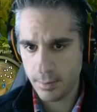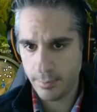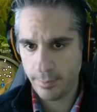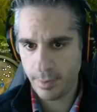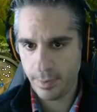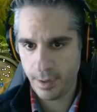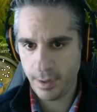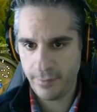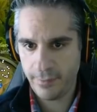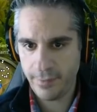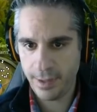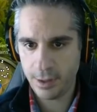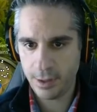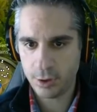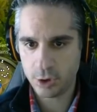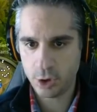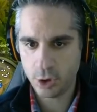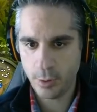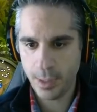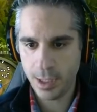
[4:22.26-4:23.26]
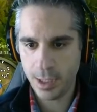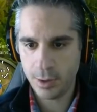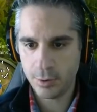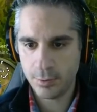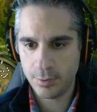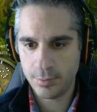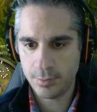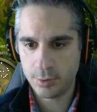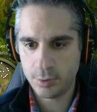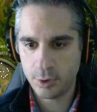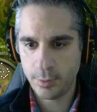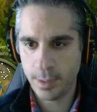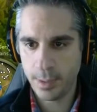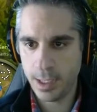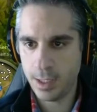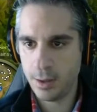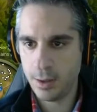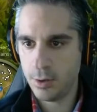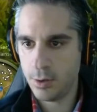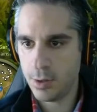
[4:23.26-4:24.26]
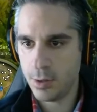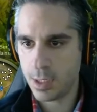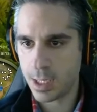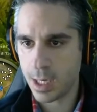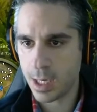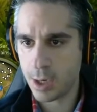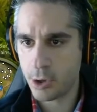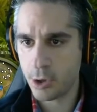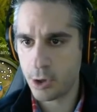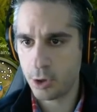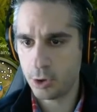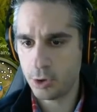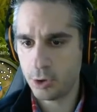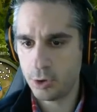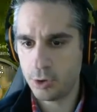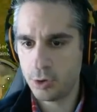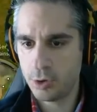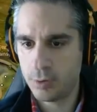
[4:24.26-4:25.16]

Perfecto, subiendo. Subiendo. De aquí cogió.